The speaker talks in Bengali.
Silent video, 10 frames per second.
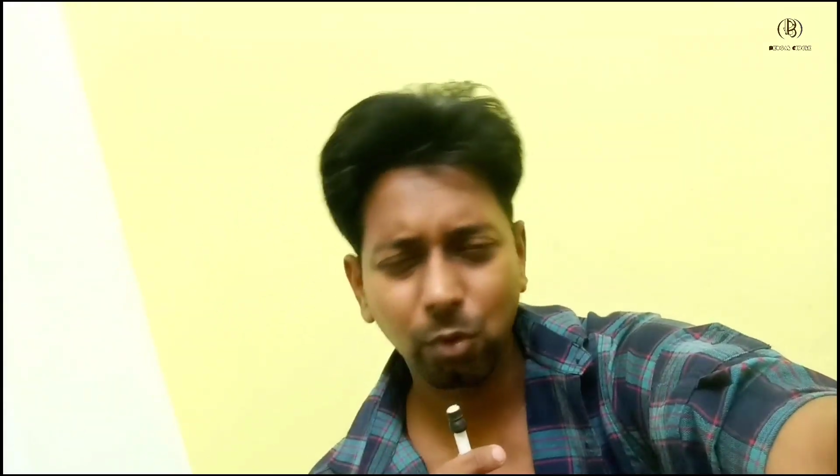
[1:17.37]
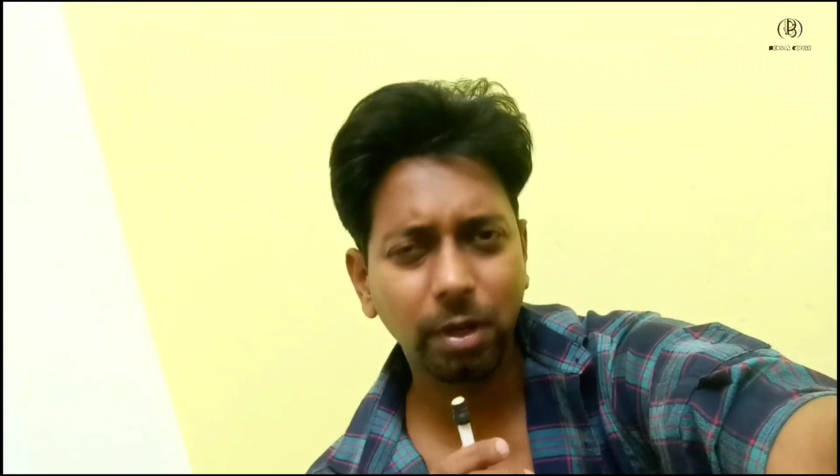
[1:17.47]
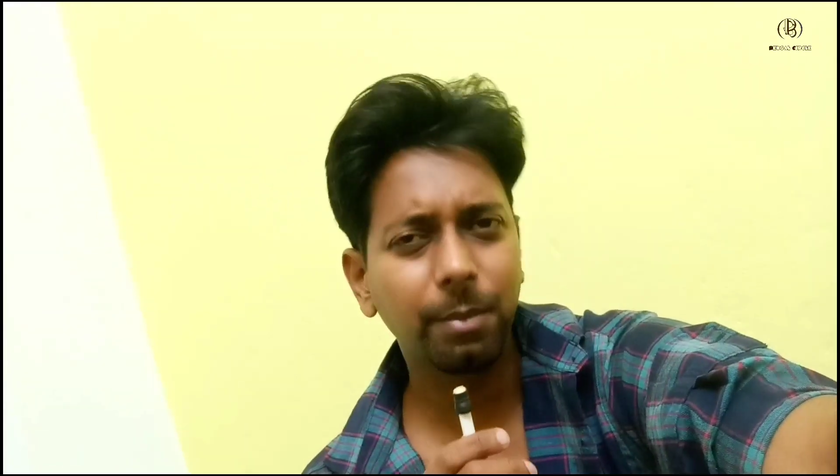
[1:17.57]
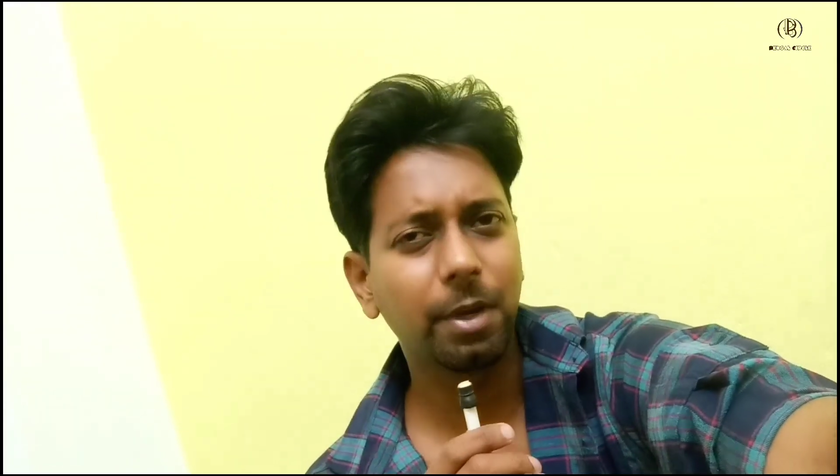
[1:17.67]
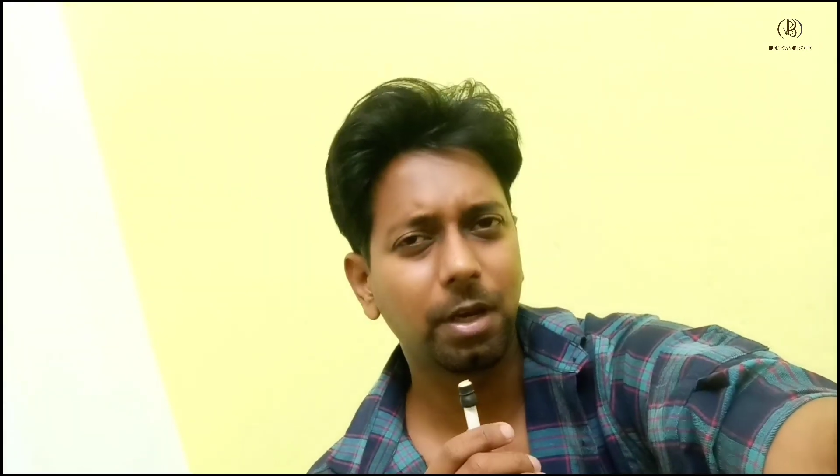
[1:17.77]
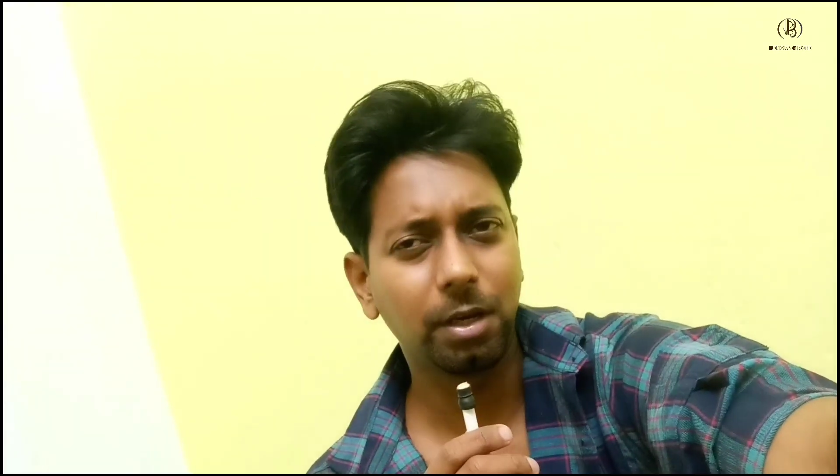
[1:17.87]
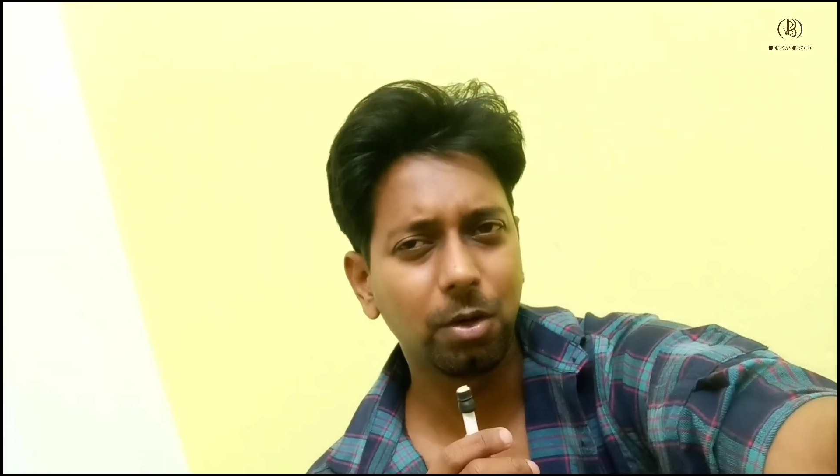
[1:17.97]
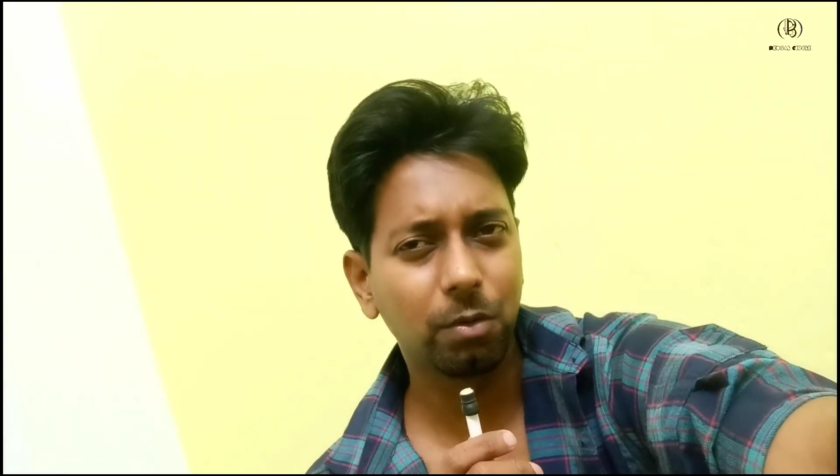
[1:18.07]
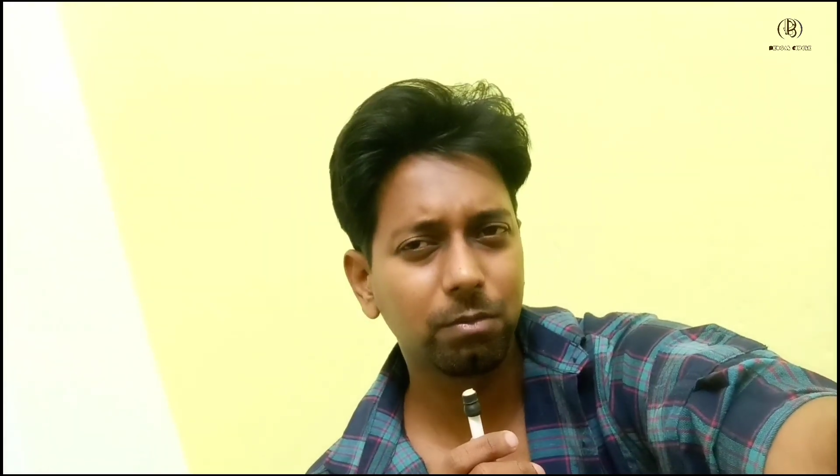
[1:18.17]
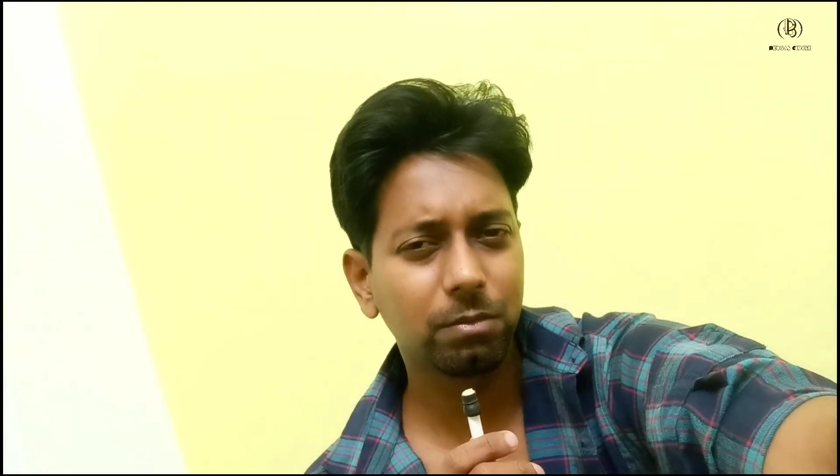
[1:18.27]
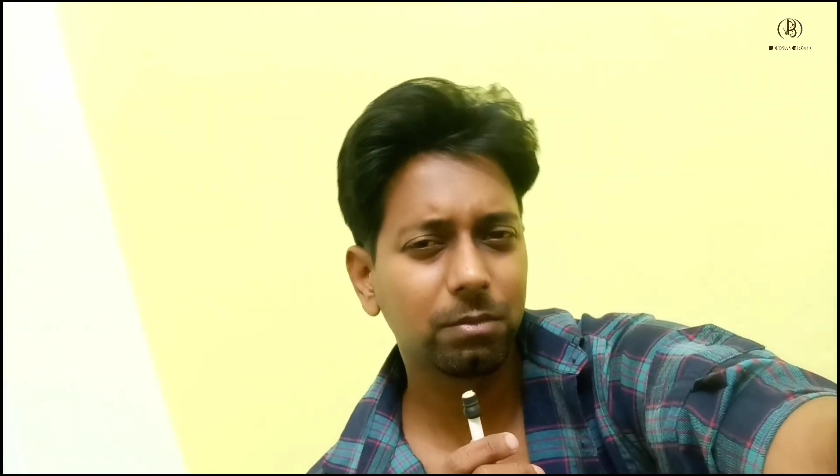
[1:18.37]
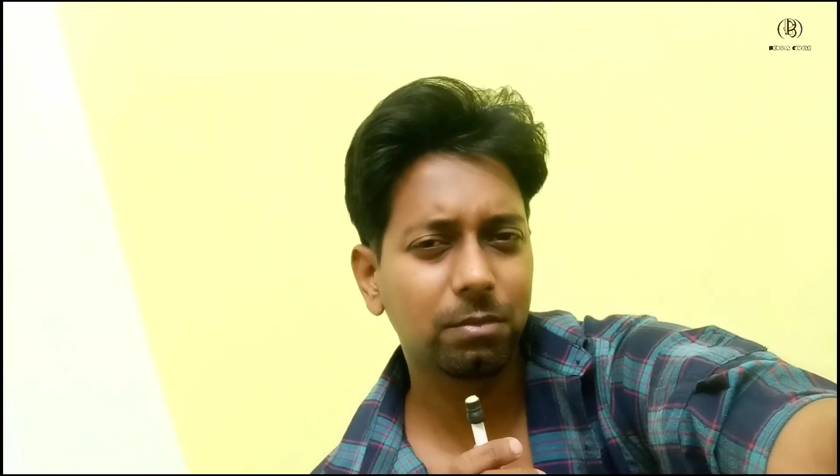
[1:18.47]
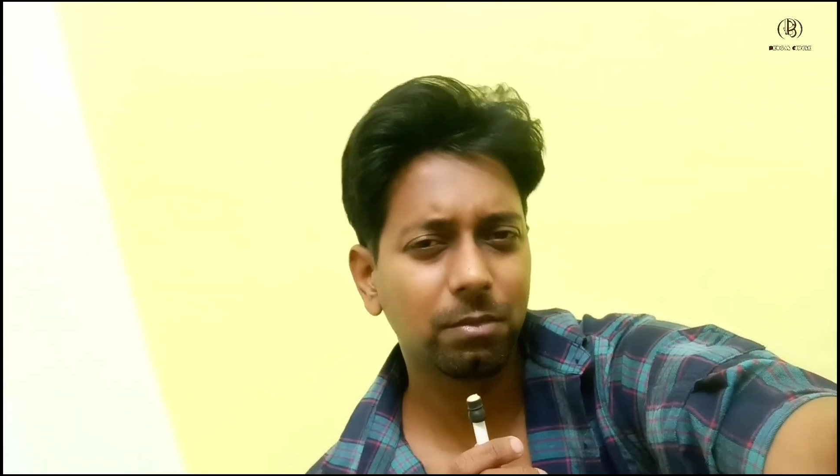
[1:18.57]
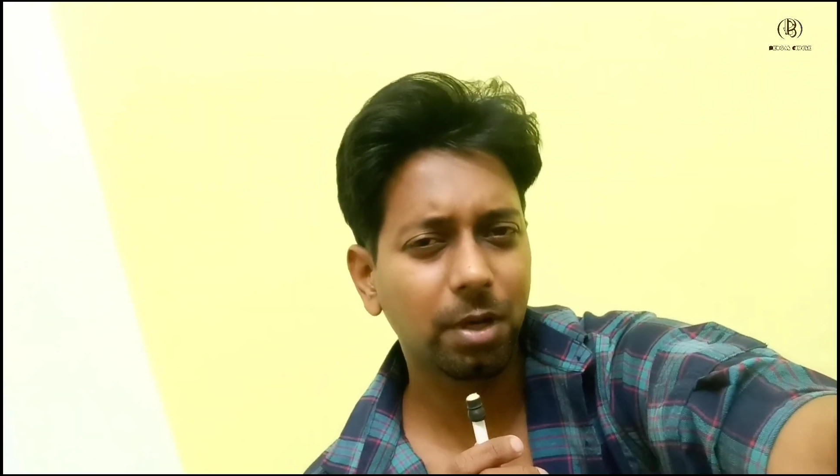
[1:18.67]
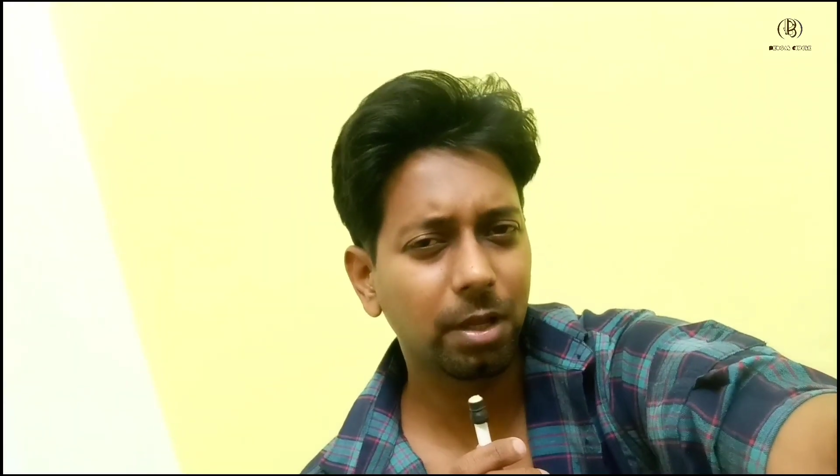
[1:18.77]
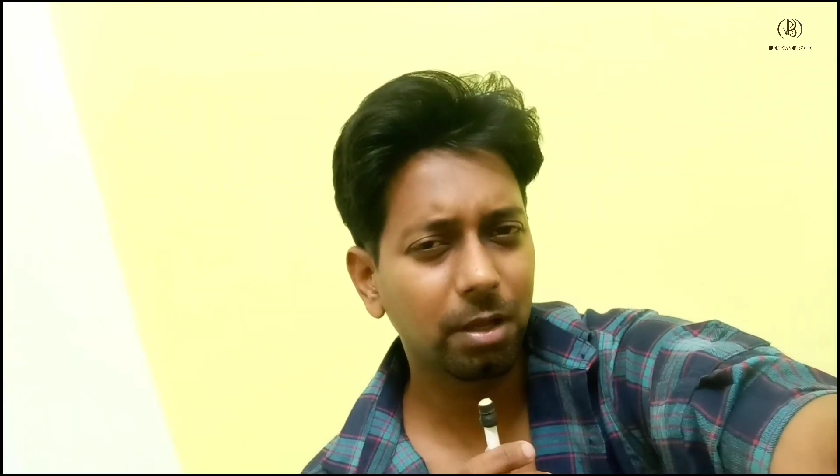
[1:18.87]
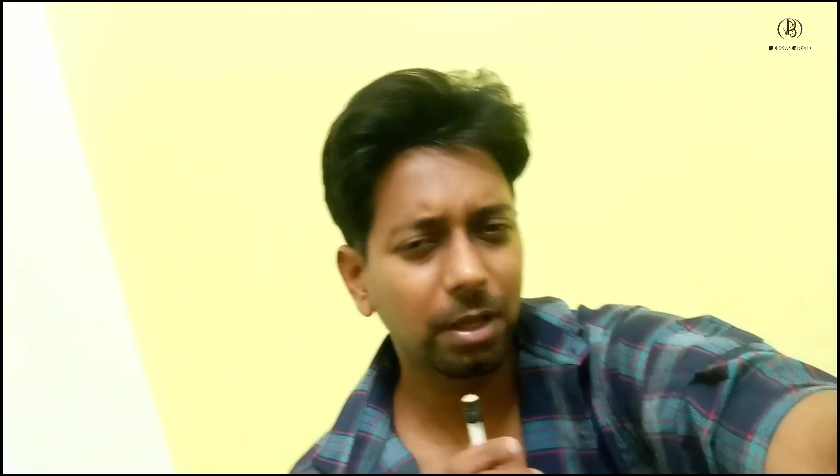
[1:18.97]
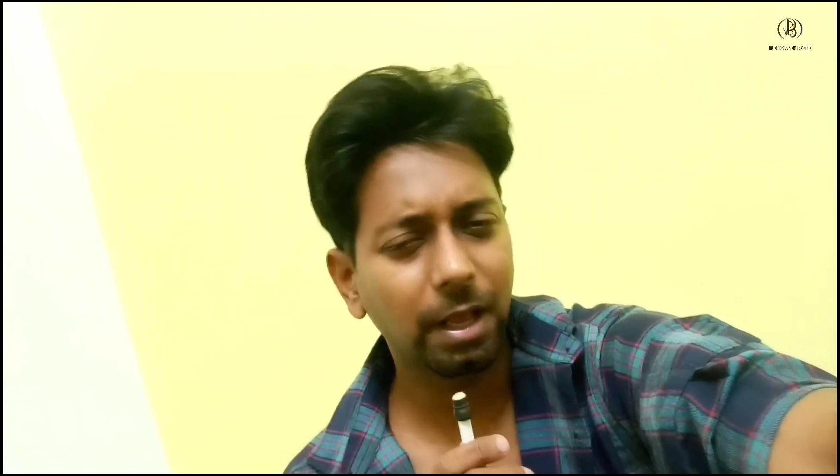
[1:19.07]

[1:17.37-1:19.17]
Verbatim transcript: ওটাই মেনে নিল মানে